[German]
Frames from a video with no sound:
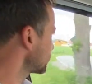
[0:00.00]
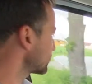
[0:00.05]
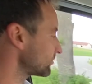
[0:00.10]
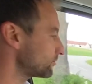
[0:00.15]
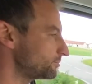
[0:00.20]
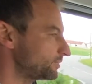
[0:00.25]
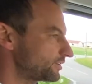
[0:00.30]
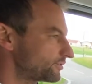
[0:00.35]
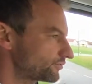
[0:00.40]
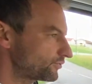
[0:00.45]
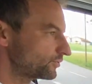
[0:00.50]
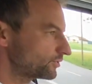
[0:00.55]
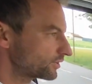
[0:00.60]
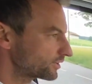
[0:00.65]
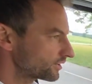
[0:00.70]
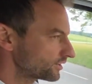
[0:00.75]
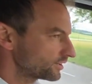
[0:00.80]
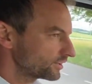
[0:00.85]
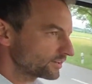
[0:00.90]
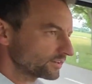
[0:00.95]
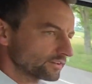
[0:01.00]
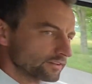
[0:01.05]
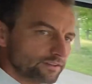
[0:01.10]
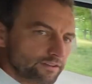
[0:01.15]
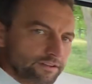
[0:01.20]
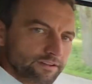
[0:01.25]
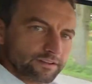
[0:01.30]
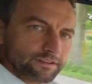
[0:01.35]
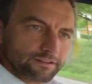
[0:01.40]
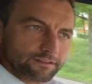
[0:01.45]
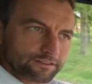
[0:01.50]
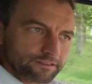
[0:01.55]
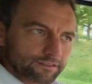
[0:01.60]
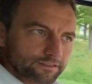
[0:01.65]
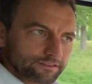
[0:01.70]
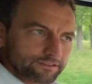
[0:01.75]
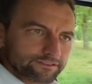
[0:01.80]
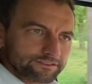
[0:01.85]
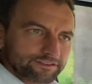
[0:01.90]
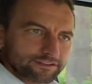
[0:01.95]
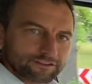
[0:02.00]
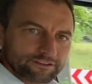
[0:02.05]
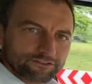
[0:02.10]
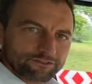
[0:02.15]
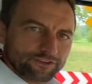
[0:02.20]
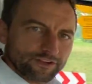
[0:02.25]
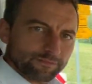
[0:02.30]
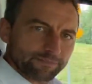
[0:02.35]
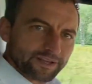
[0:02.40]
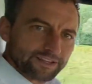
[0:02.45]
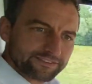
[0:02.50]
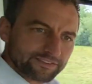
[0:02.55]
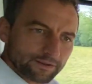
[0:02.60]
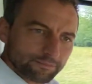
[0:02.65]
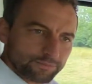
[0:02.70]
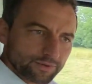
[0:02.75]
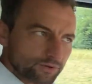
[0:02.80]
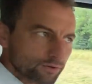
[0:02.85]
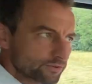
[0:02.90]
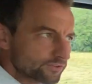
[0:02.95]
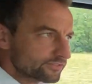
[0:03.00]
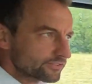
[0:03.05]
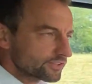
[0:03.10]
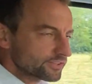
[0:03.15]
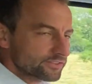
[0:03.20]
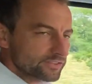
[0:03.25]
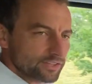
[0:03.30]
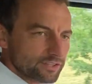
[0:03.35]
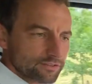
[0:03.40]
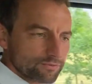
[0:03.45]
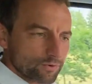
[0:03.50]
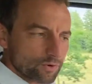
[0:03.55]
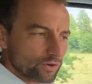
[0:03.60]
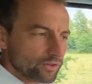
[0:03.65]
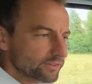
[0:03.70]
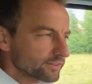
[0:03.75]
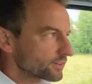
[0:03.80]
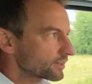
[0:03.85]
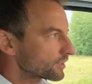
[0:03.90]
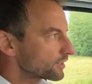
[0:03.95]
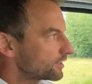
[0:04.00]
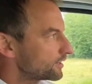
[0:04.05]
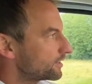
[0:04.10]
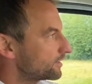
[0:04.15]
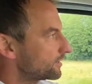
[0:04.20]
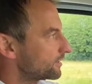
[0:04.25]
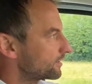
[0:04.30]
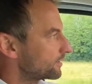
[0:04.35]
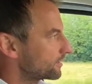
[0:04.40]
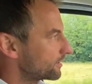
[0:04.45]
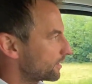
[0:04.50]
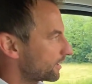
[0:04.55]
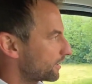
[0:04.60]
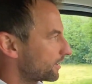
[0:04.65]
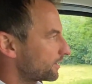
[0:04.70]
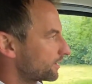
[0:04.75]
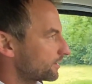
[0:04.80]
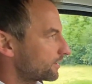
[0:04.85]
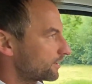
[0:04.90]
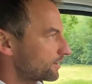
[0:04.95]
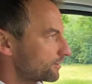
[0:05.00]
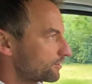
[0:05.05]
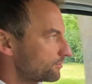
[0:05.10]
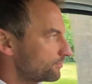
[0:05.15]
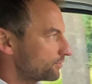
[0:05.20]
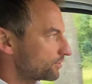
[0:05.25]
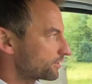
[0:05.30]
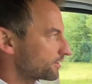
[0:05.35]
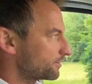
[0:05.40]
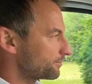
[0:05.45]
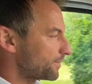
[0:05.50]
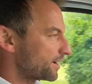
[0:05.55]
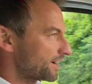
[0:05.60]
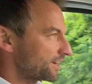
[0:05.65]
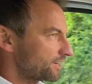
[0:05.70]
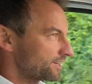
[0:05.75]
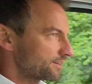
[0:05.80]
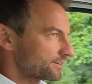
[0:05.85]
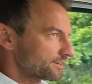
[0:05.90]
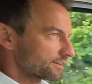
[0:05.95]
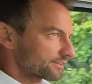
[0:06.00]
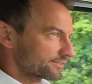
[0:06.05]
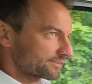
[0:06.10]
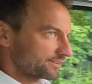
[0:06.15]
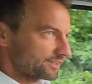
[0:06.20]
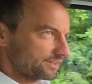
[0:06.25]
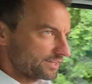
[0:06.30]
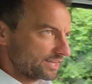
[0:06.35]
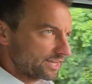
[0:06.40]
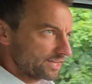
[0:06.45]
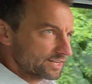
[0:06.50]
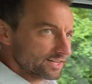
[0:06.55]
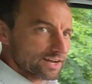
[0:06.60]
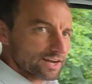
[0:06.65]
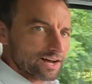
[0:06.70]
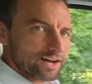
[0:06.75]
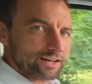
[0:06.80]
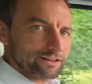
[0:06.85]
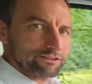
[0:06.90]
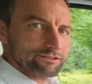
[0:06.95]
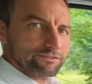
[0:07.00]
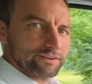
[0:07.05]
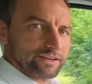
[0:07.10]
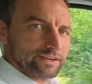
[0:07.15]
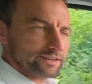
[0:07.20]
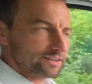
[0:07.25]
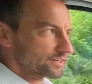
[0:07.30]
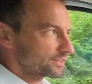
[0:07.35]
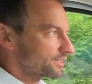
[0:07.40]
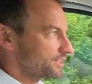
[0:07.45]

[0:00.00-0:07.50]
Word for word: zum Mitführen sind viel besser berücksichtigt worden. Ich würde meinen, dass jeder Handwerker,